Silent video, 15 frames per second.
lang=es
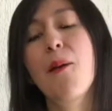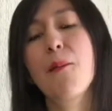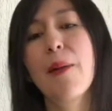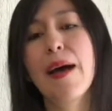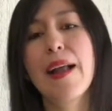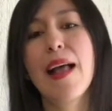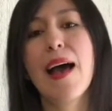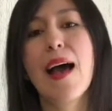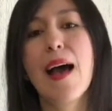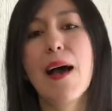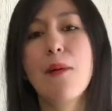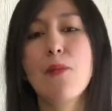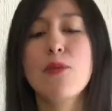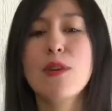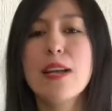
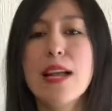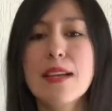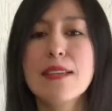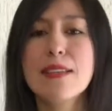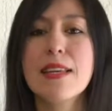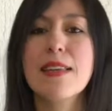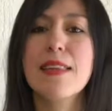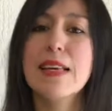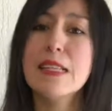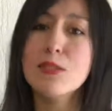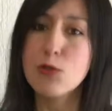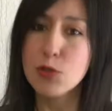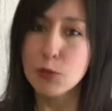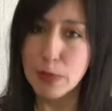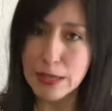para burlarse de
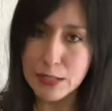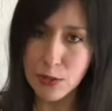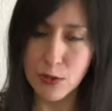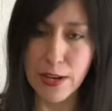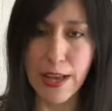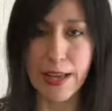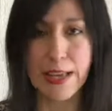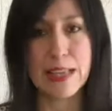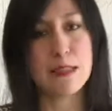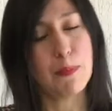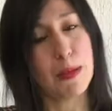sus personajes,